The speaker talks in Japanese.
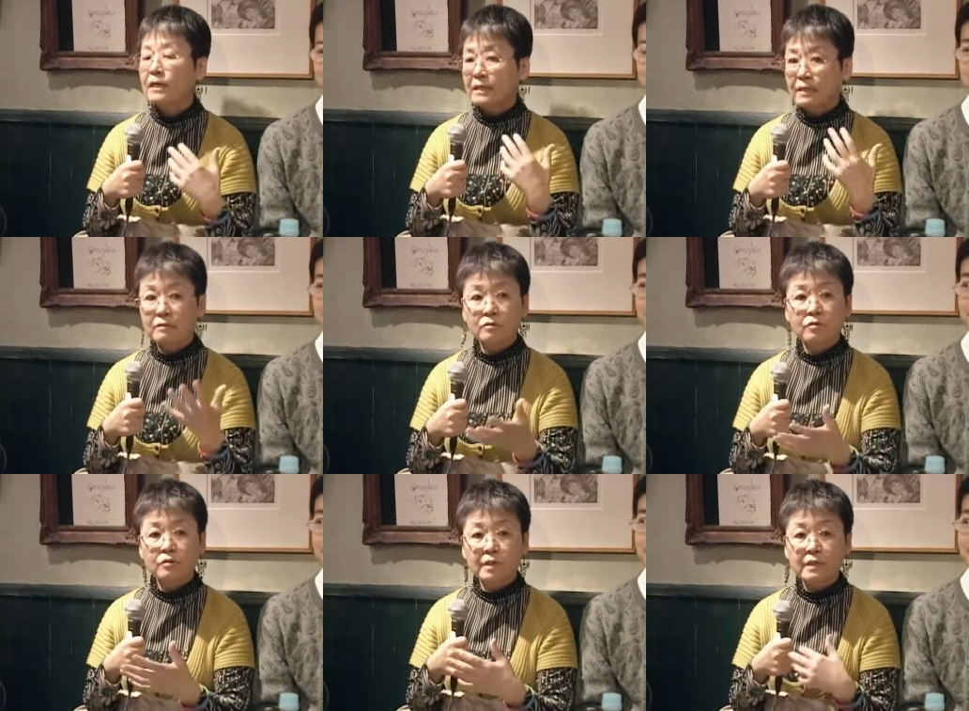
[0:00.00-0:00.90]
語る
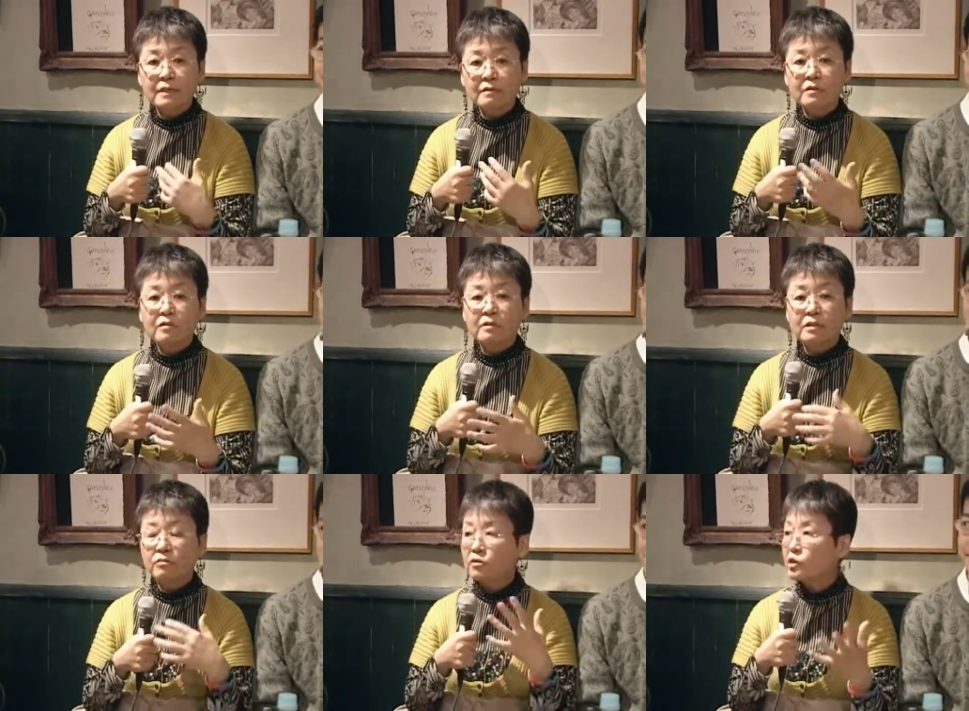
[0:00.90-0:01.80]
ことができるような
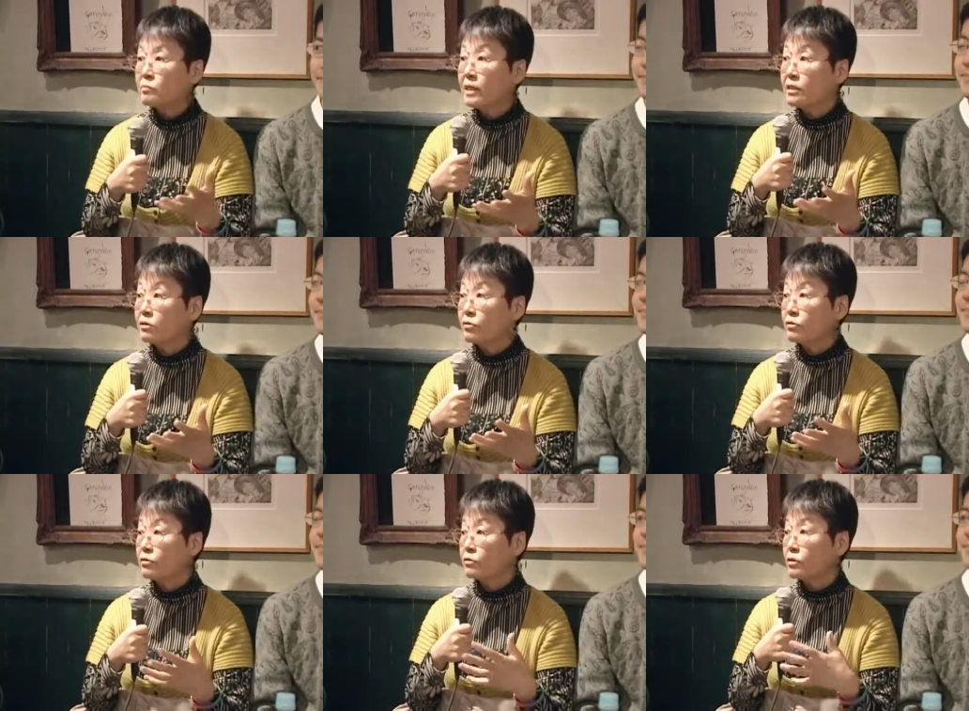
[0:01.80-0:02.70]
そういうスペースを
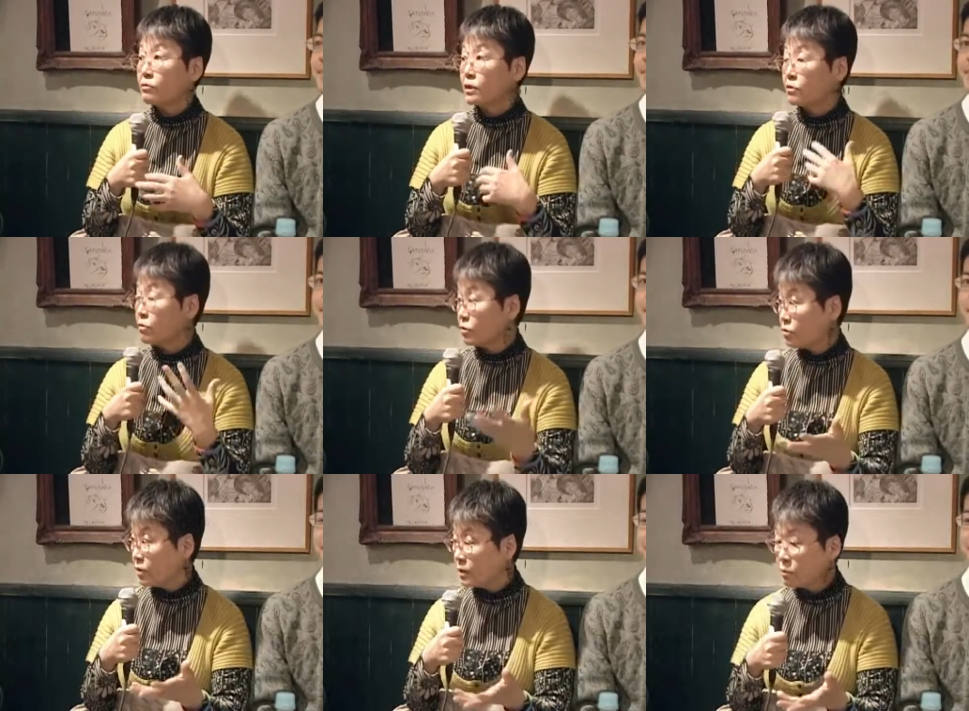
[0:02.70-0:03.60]
作るっていうのがすごく重
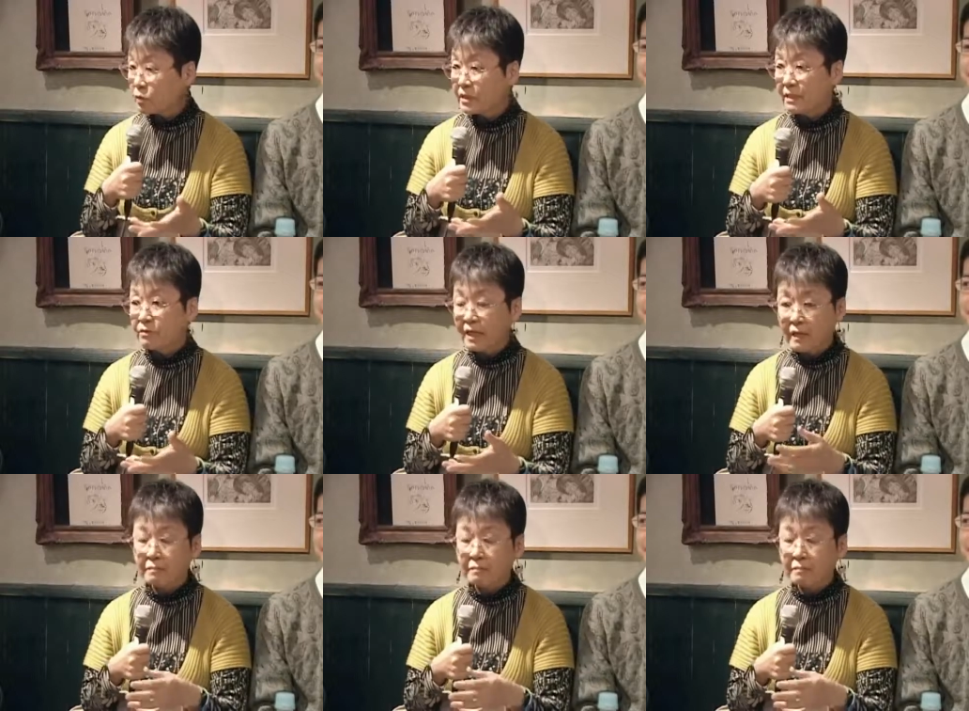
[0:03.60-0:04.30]
要だと思ったので